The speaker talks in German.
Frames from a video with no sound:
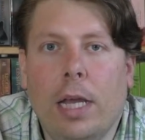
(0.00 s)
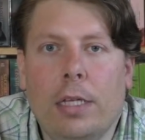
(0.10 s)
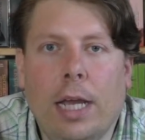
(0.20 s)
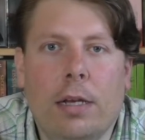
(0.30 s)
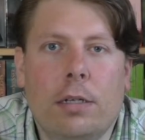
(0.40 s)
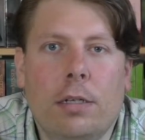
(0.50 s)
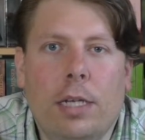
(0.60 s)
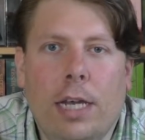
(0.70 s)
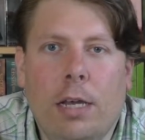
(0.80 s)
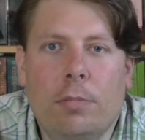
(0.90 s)
Ja,
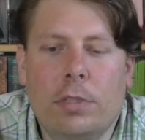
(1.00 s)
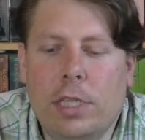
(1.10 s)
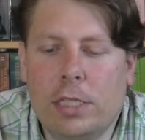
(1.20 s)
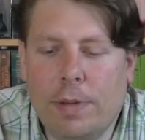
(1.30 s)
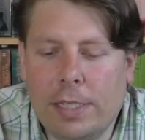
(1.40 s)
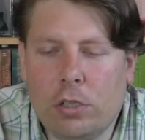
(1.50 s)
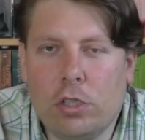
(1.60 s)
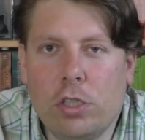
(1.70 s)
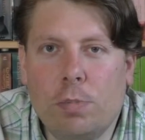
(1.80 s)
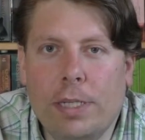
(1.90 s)
ähm, das war es auch
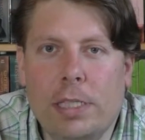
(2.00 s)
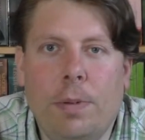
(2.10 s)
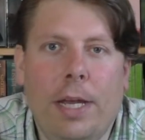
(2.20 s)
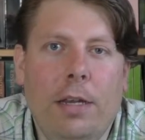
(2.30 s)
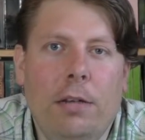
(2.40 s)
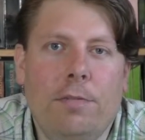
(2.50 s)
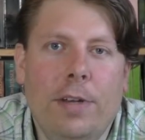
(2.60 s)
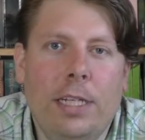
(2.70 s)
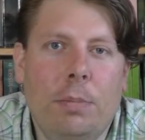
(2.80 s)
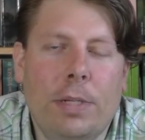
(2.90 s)
schon zu Band 2.
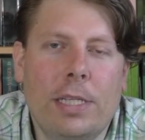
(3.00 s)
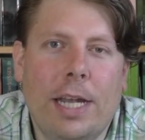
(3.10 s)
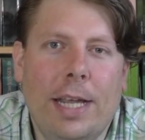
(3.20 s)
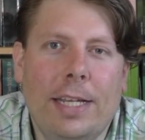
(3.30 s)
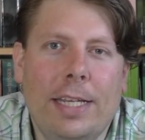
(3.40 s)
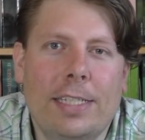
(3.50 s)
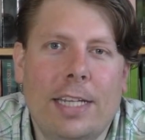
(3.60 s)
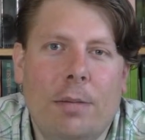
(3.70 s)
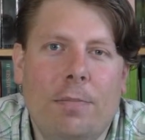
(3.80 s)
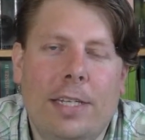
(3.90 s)
Wenn ich Band 3 gelesen
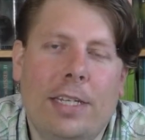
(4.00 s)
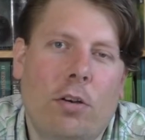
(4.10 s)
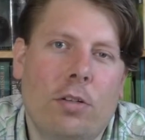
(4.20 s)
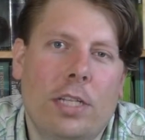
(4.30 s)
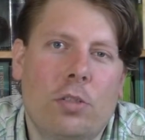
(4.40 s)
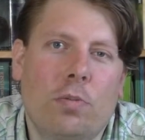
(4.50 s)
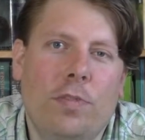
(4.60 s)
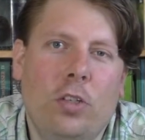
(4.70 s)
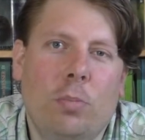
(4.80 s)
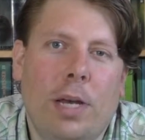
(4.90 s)
habe, werde ich auch dazu ein
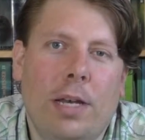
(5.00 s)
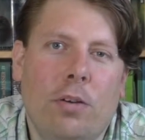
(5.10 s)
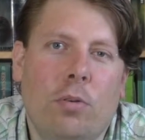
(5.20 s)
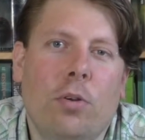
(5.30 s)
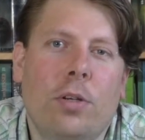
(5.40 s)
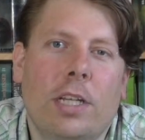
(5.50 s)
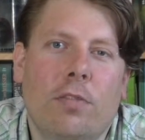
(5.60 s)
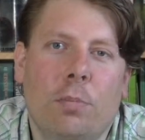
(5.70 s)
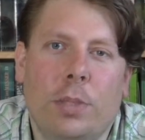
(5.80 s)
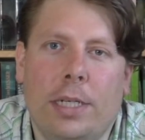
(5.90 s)
Video machen und euch
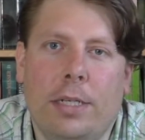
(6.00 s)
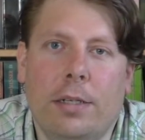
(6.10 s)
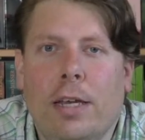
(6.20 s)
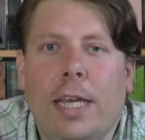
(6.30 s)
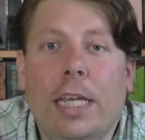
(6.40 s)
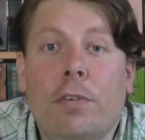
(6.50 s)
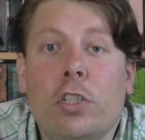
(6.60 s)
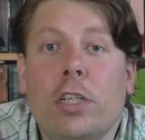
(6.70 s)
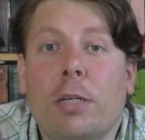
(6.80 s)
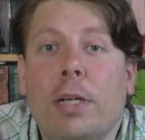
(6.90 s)
davon berichten. Ich
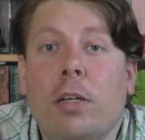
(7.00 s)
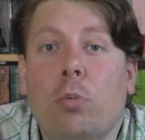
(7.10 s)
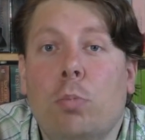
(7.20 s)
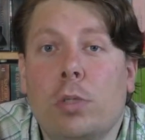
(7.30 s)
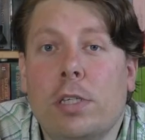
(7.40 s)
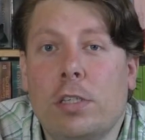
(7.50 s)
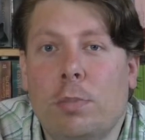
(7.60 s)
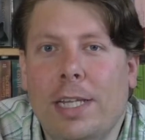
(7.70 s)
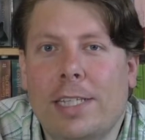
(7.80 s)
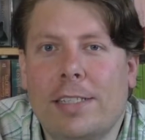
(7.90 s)
wünsche euch immer genug Musse
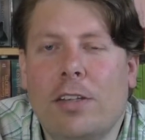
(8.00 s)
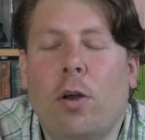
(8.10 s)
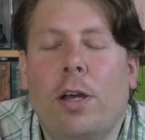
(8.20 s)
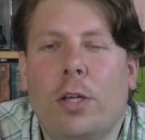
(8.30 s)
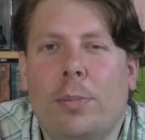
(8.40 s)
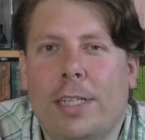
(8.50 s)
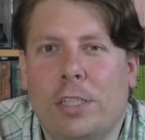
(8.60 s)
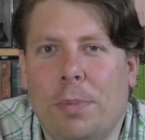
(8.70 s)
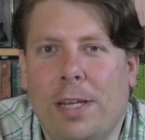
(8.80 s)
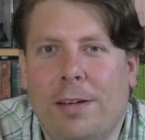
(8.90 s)
zum Lesen. Euer Dominik
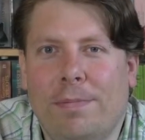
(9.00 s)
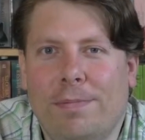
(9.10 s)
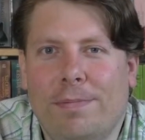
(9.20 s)
Schmeller.